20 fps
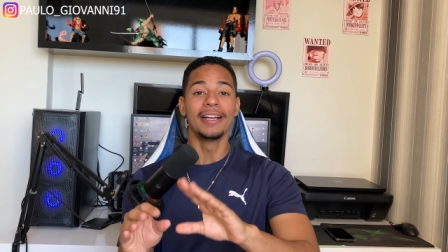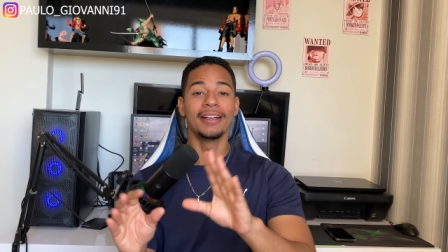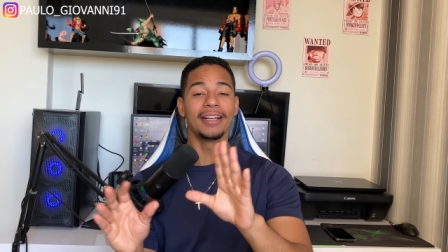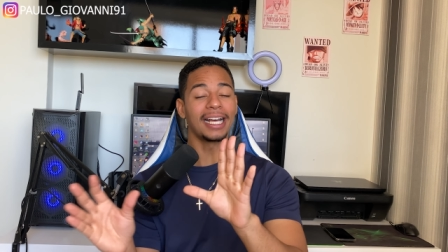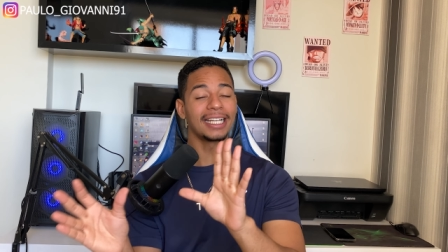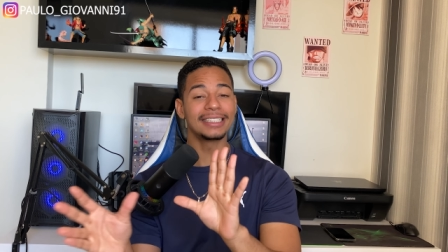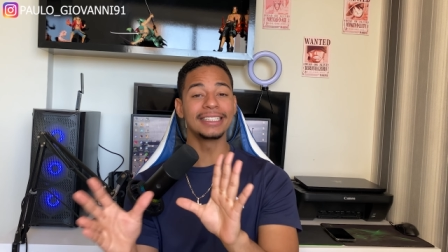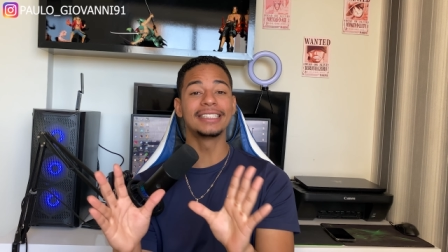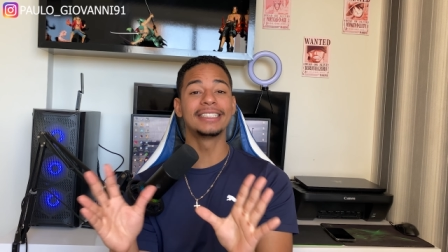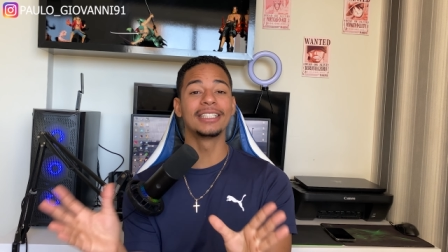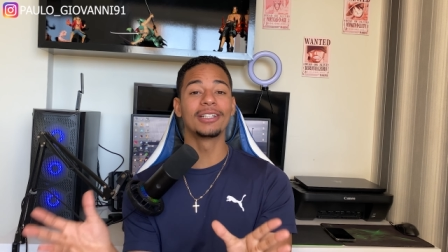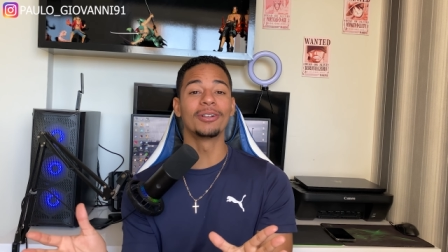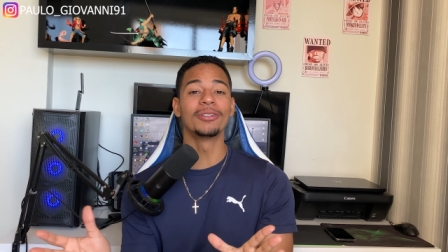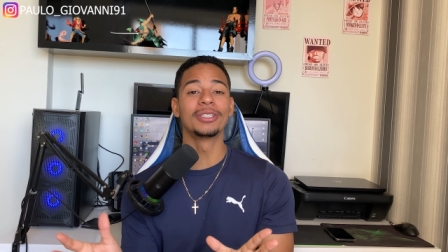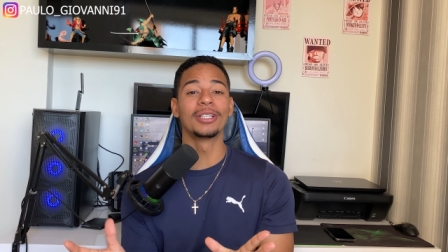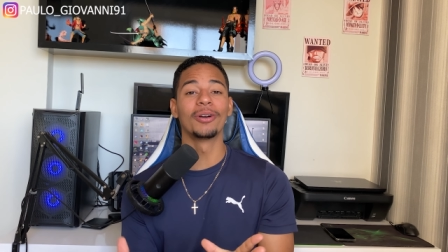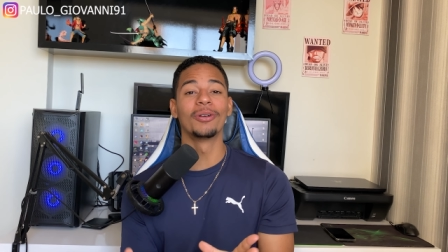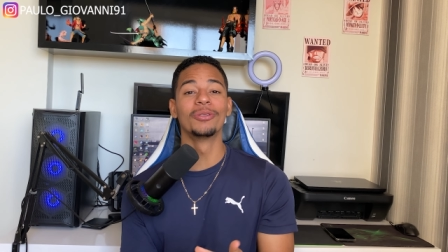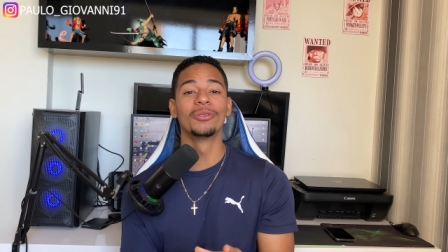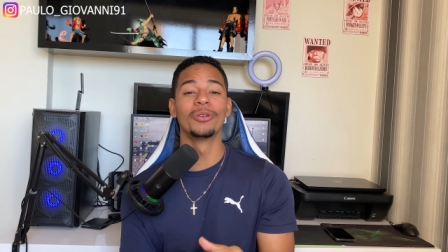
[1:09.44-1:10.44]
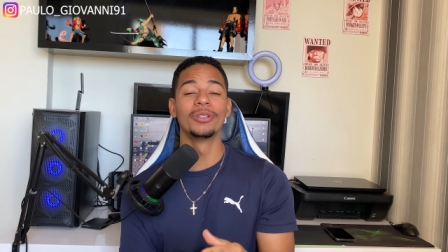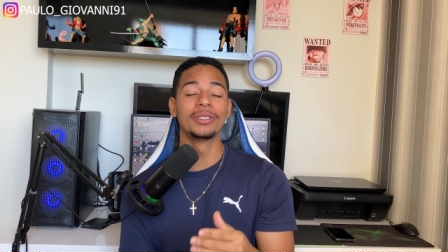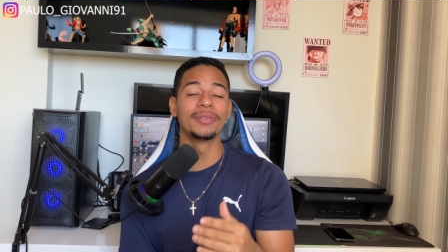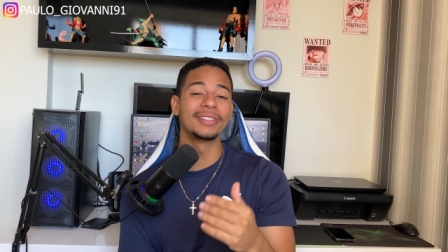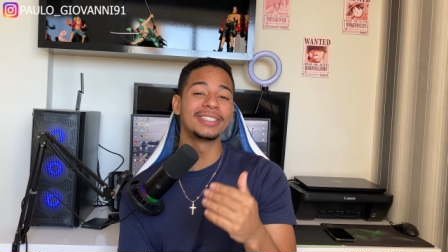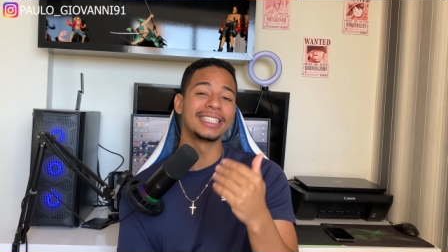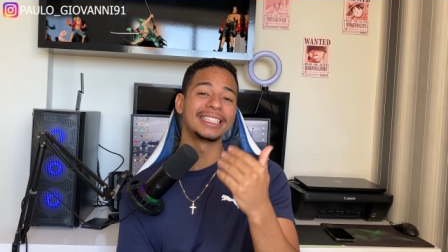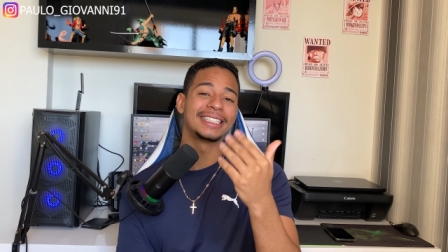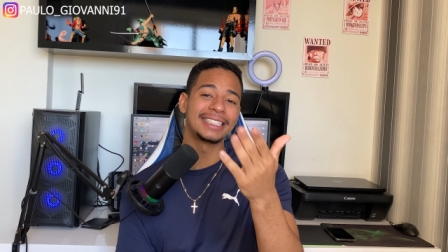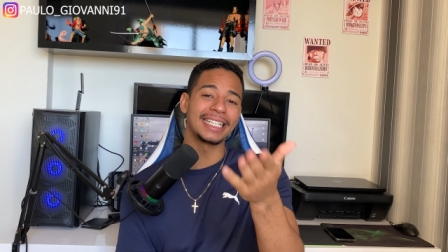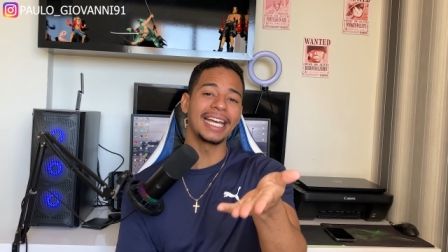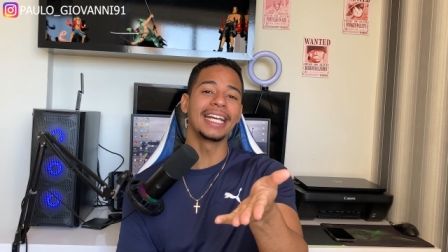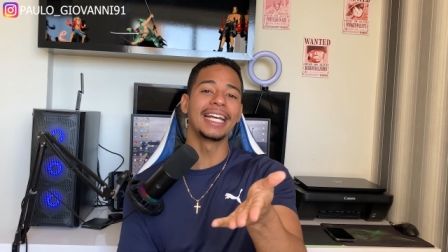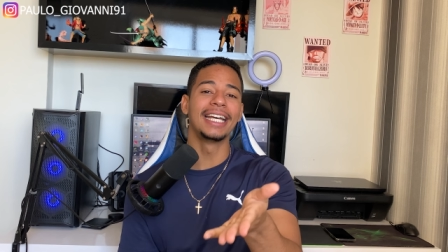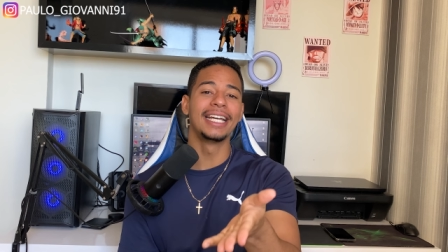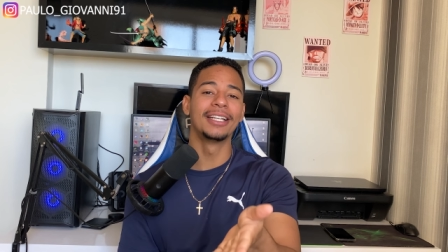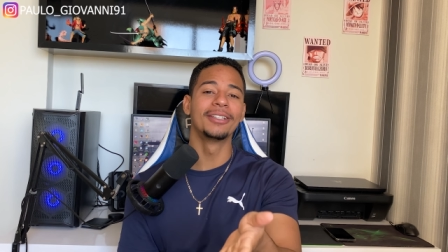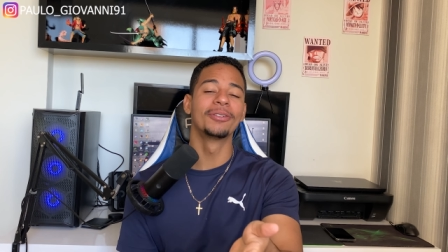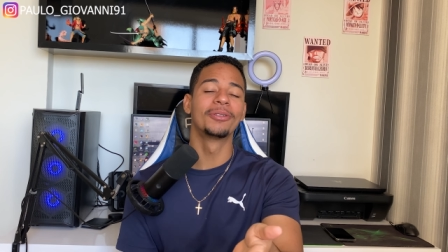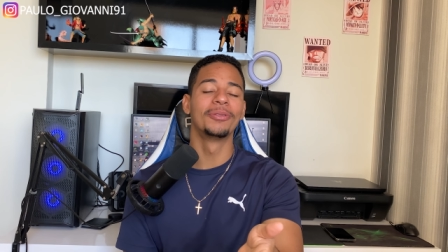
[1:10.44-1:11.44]
assistir conteúdo onde você sai
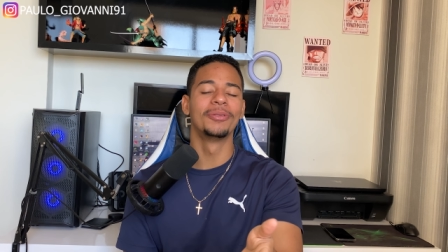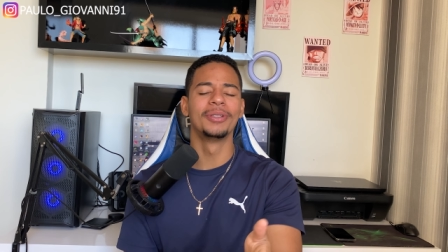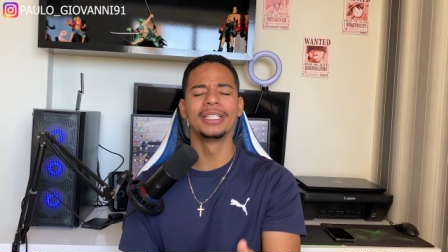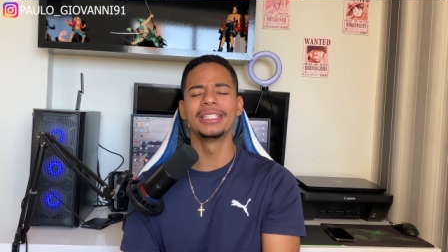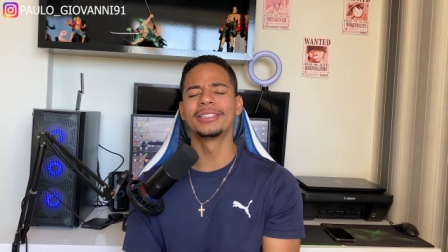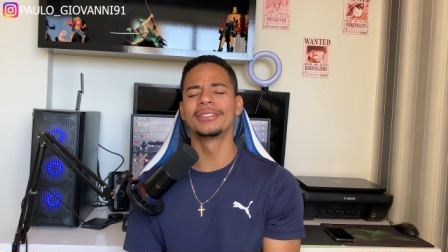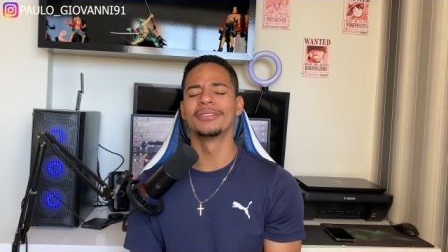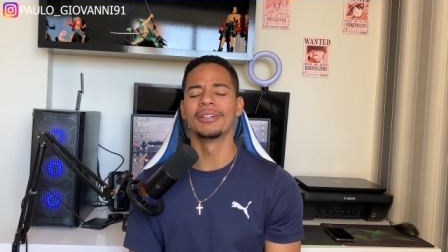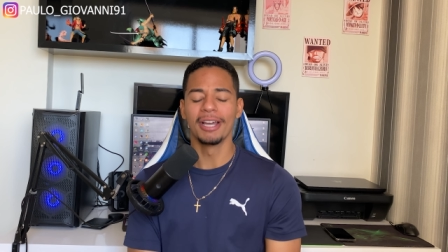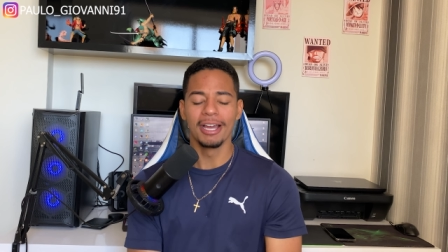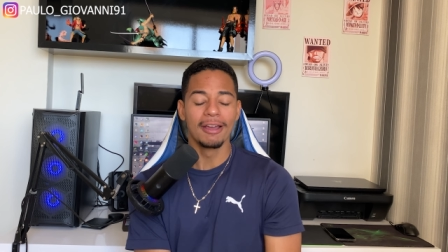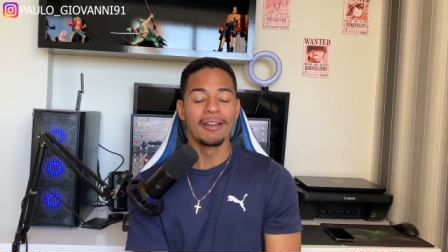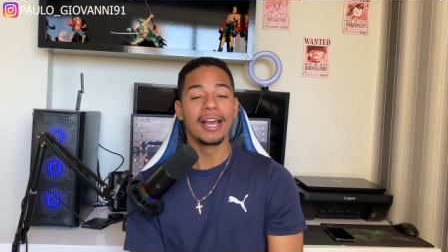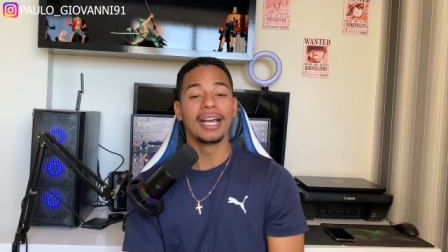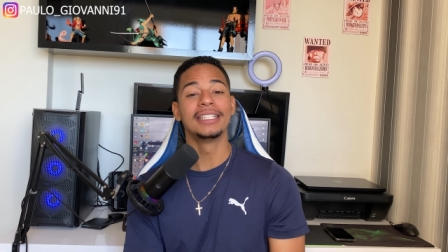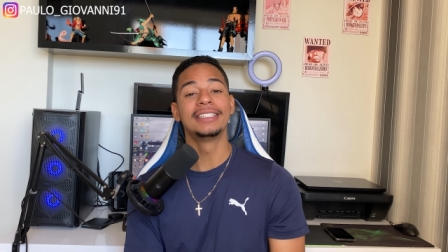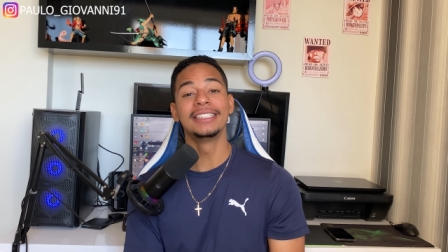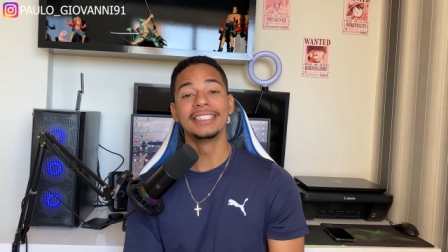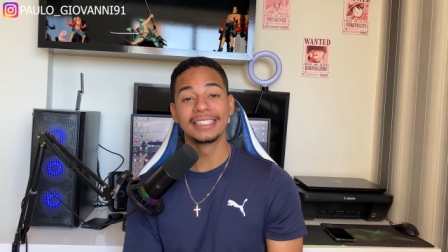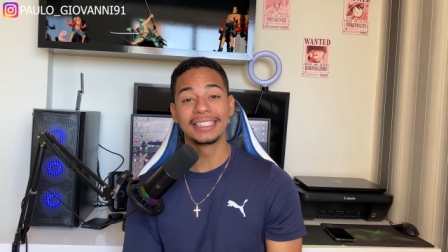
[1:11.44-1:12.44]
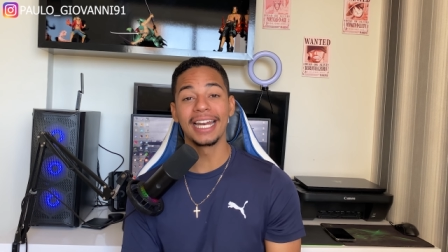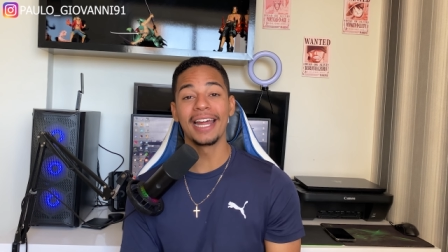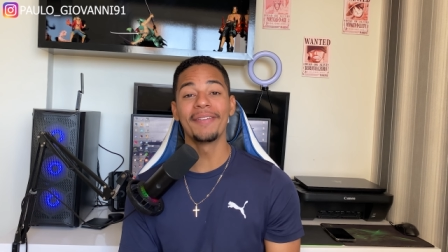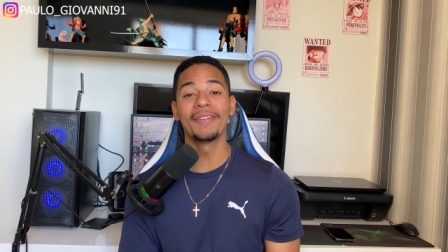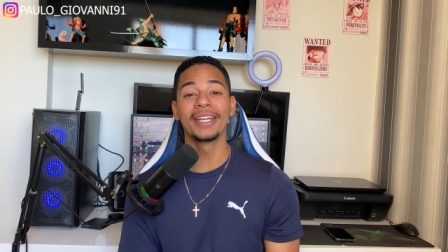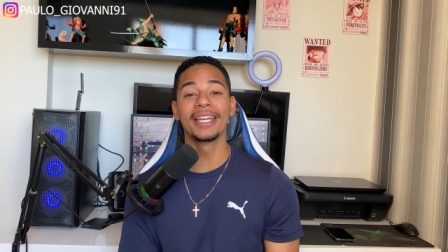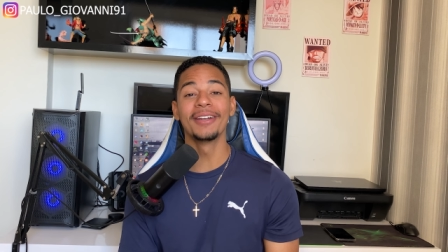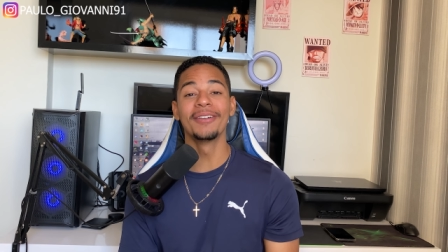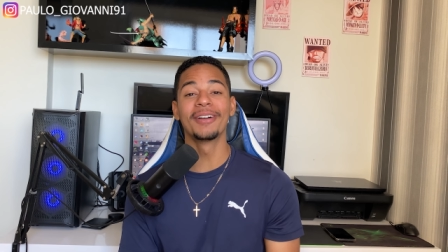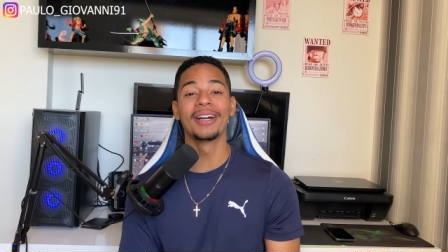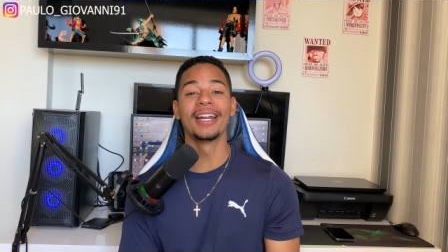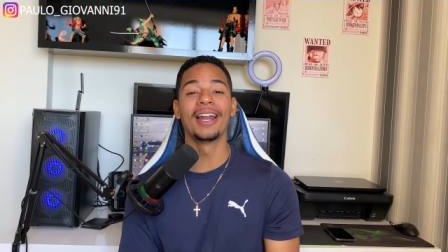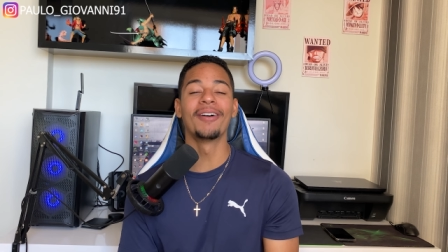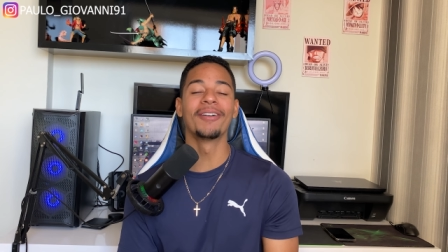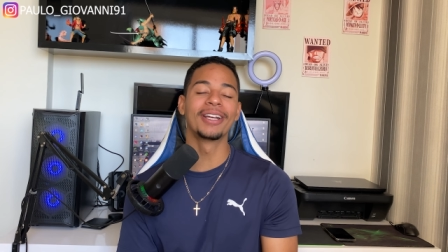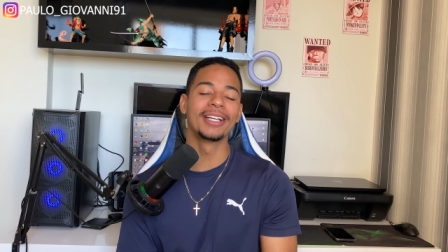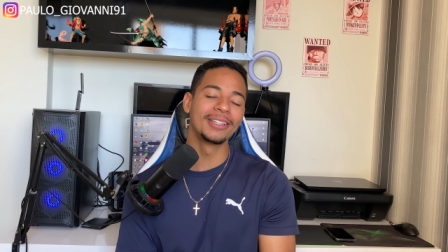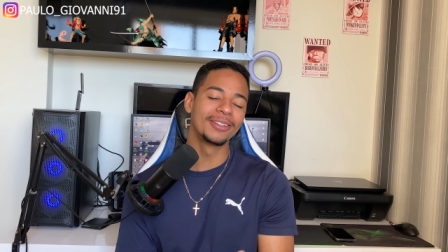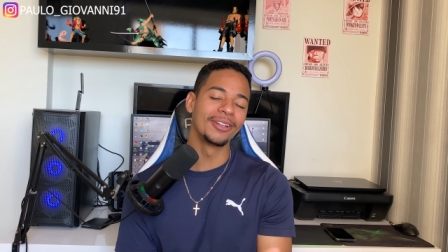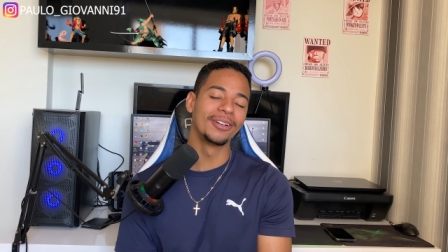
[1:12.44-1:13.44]
ganhando com isso, se inscreve aqui no canal
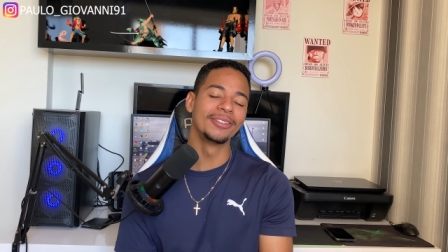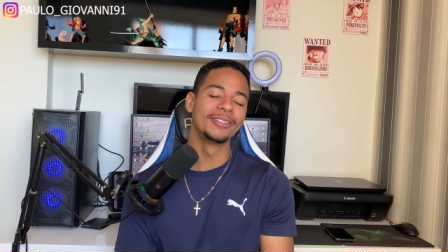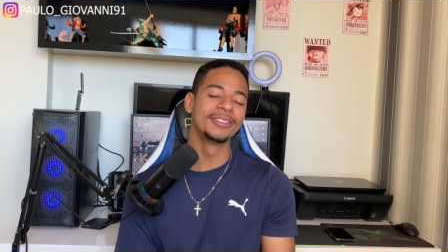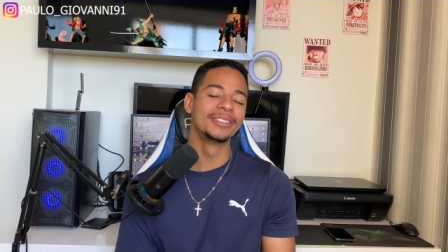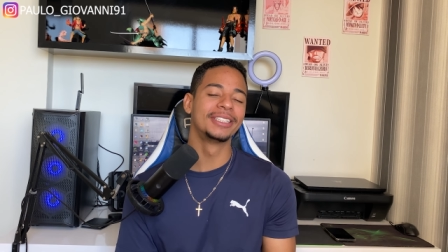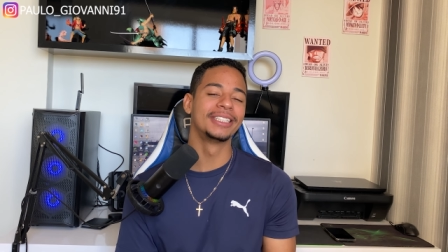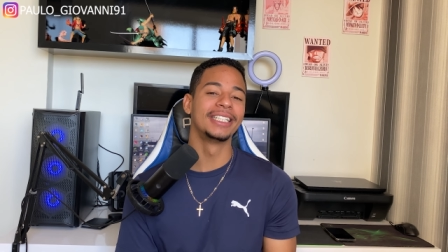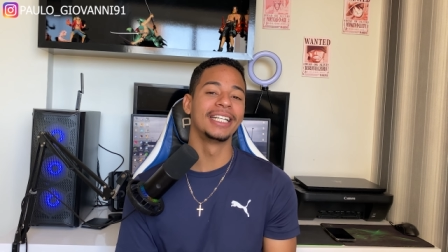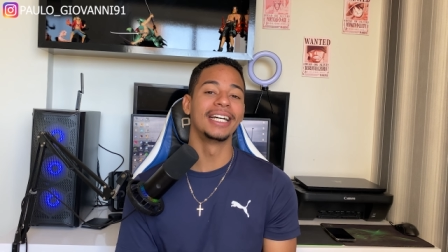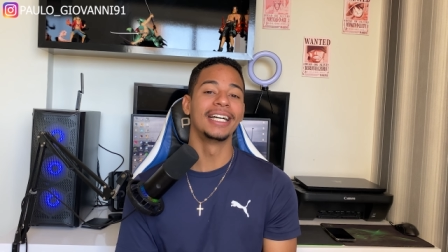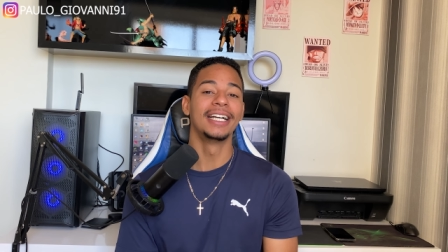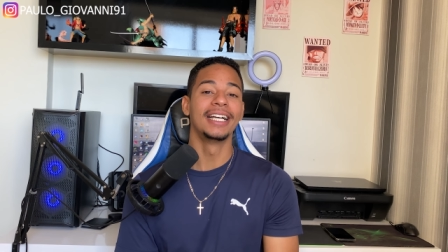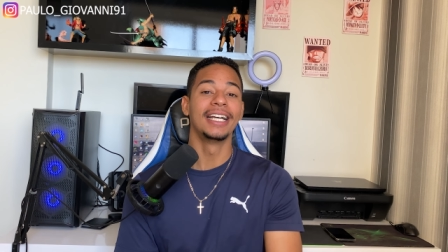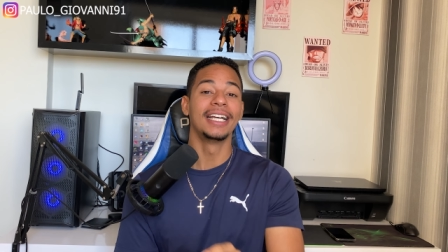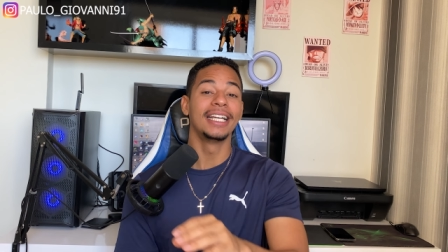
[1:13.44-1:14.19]
que todo dia.